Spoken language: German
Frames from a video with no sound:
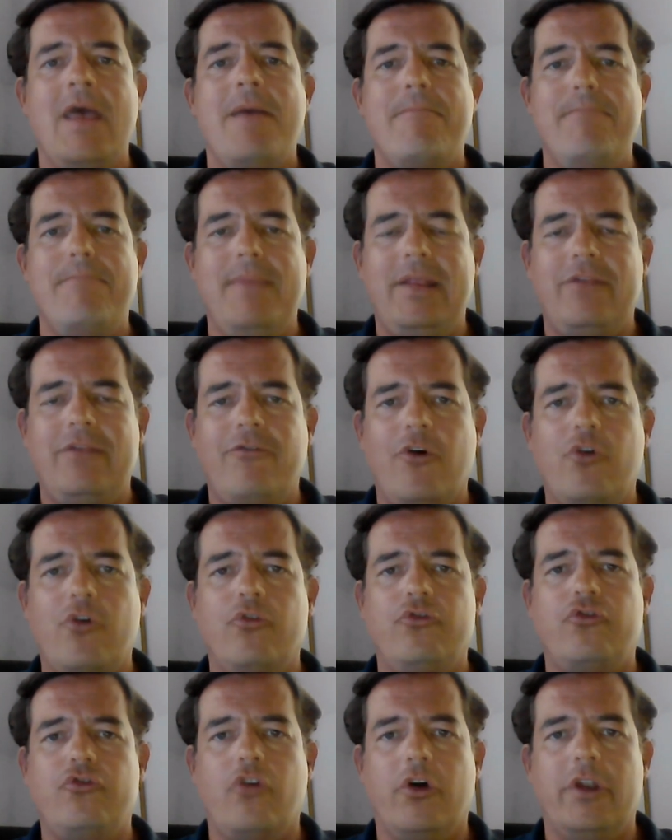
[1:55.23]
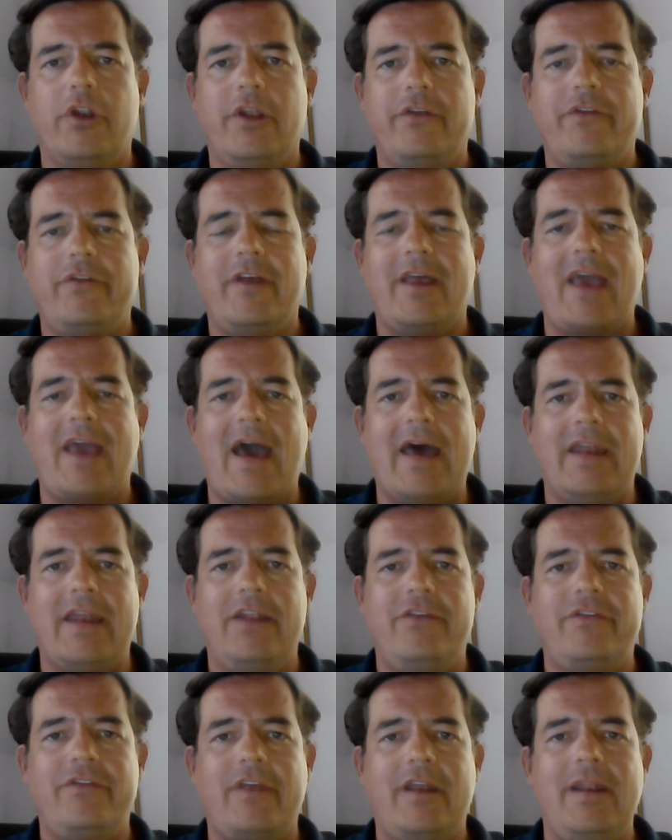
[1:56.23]
Mittwoch und Donnerstag kann
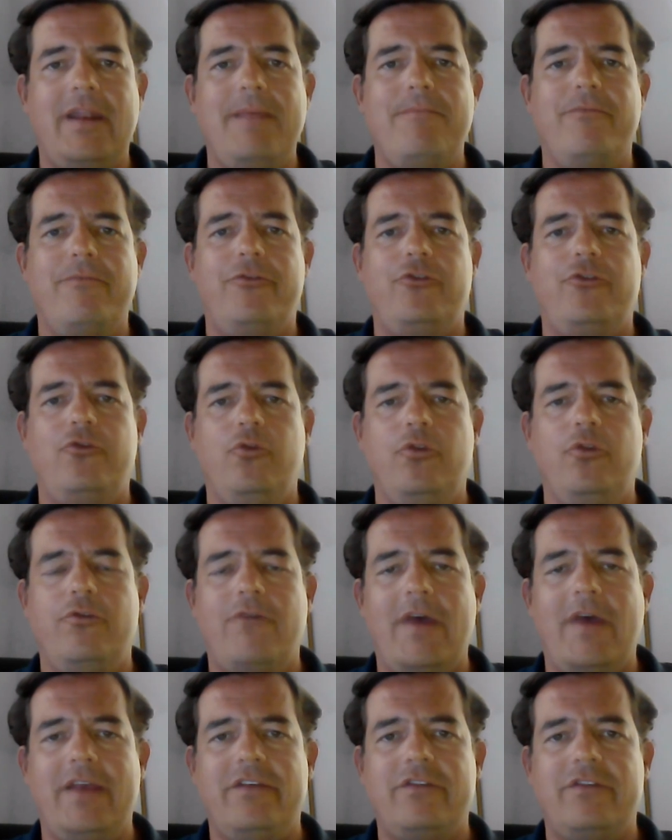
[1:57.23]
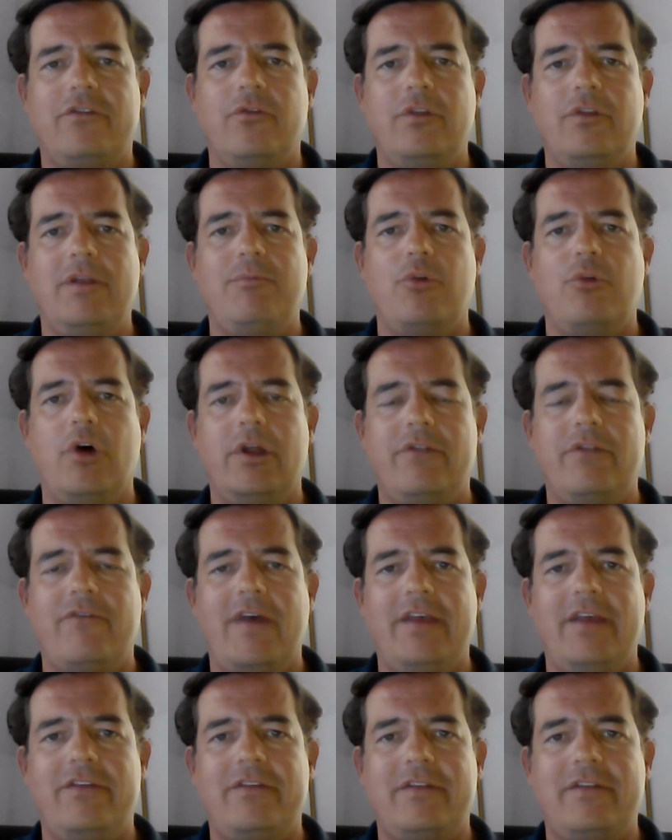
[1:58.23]
es dann im Südwesten und im
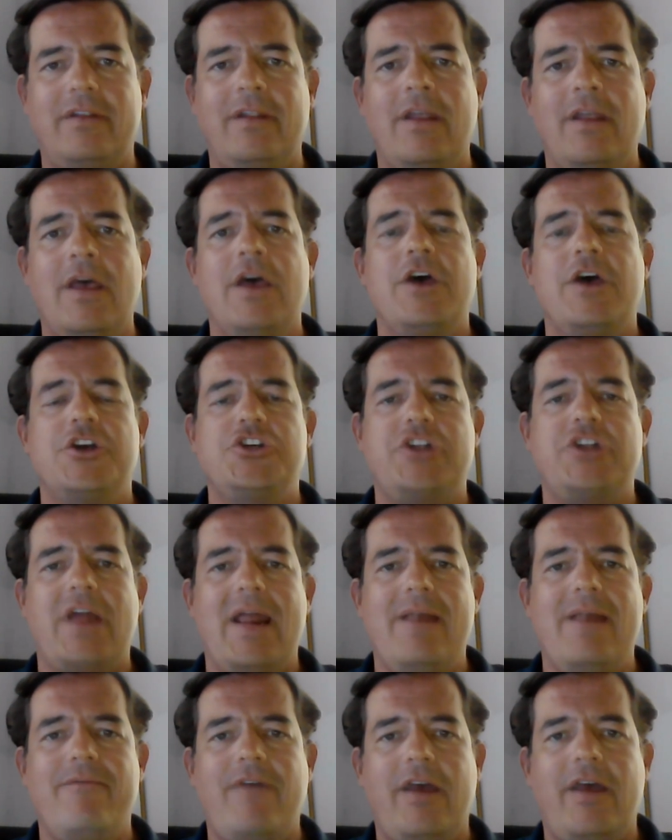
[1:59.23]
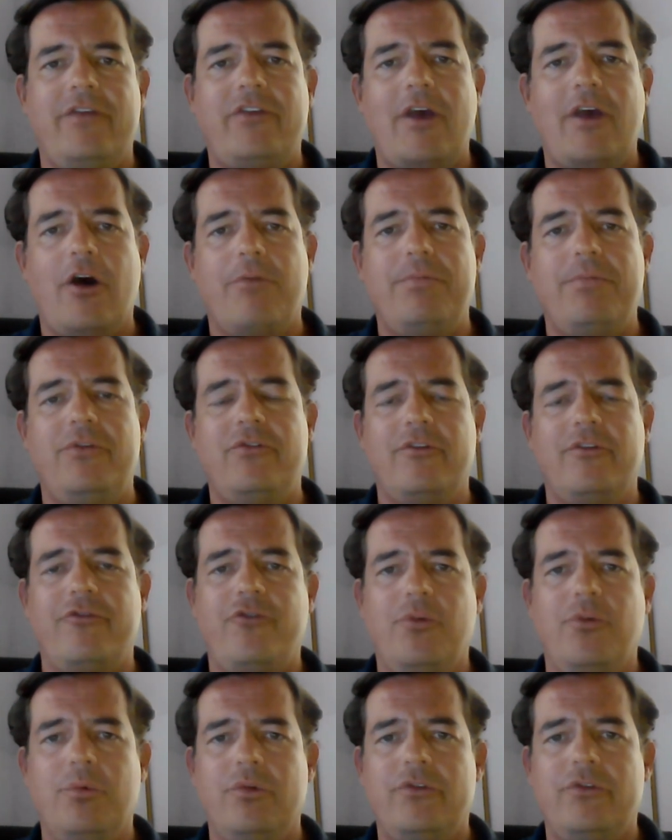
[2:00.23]
Nordwesten stellenweise auch bis zu
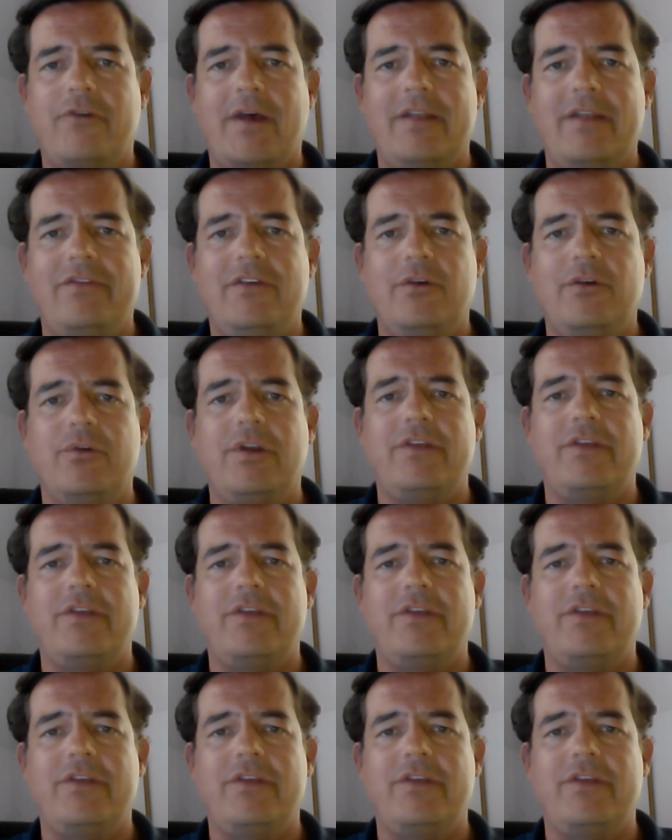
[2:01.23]
25 oder